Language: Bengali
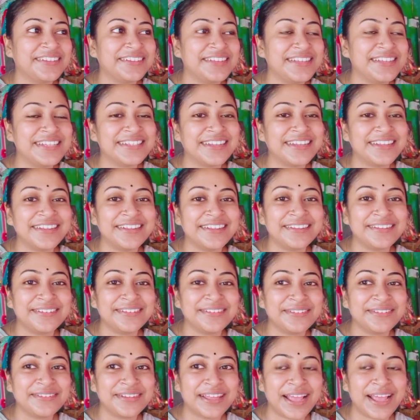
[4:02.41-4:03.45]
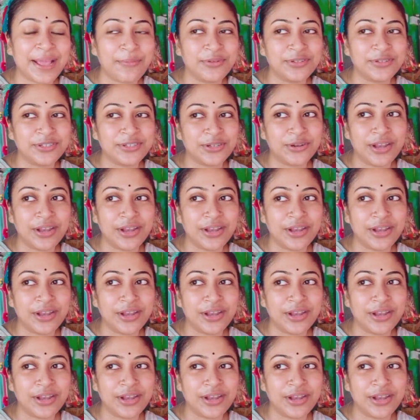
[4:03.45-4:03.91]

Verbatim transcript: কি জানি কেমন যেন